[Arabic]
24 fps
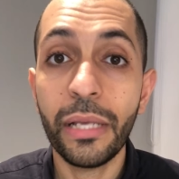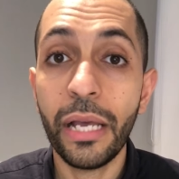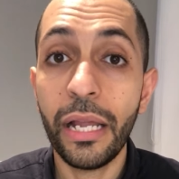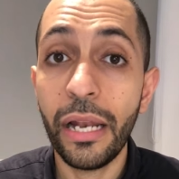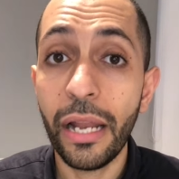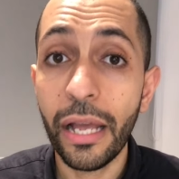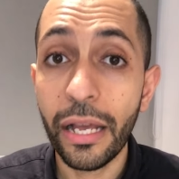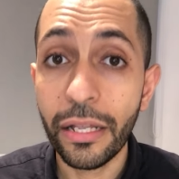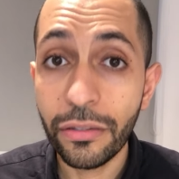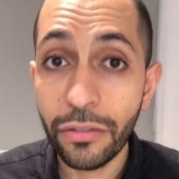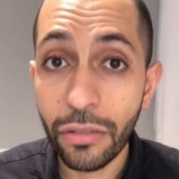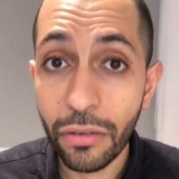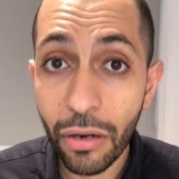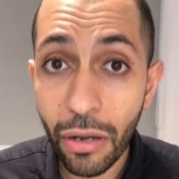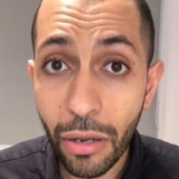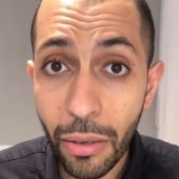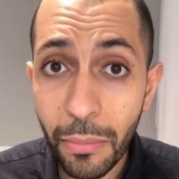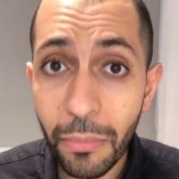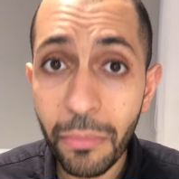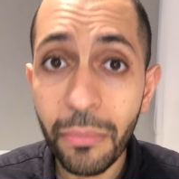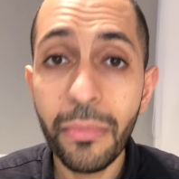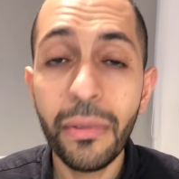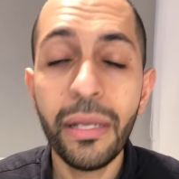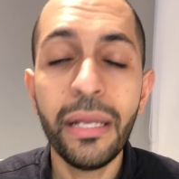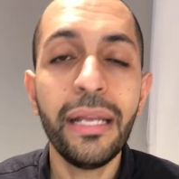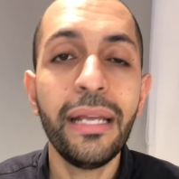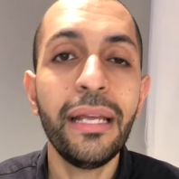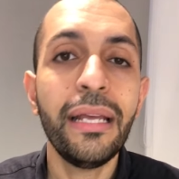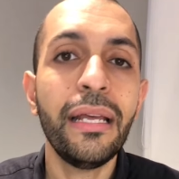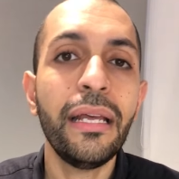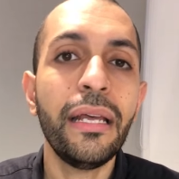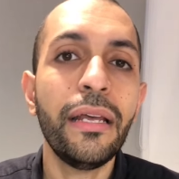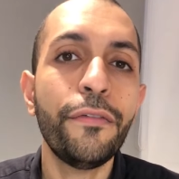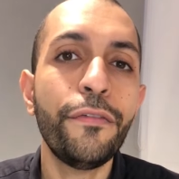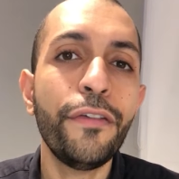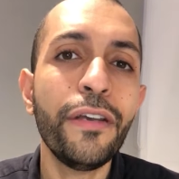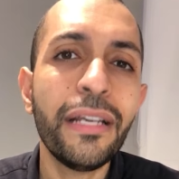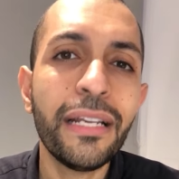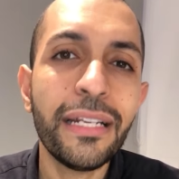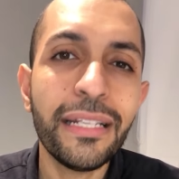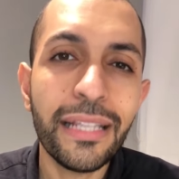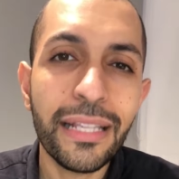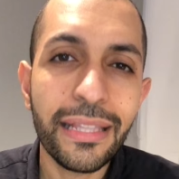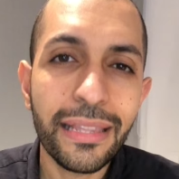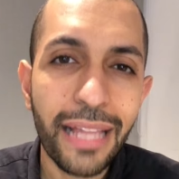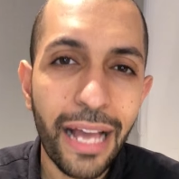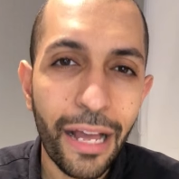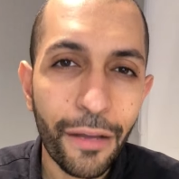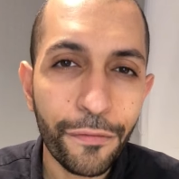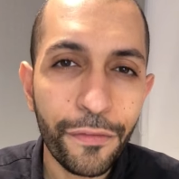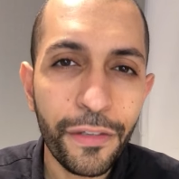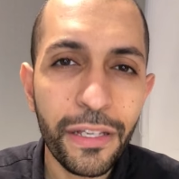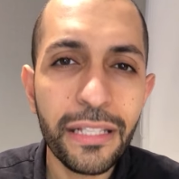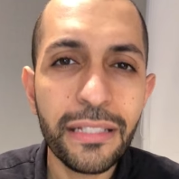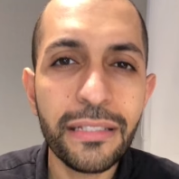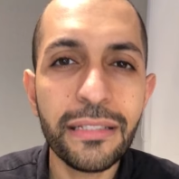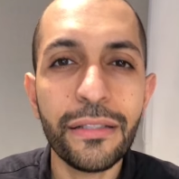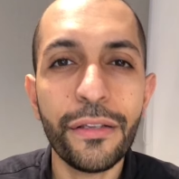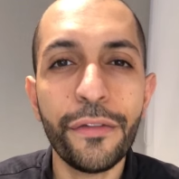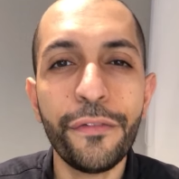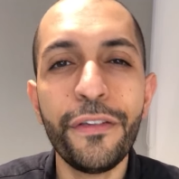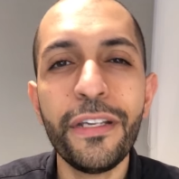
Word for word: الاحترام فكره التحفيز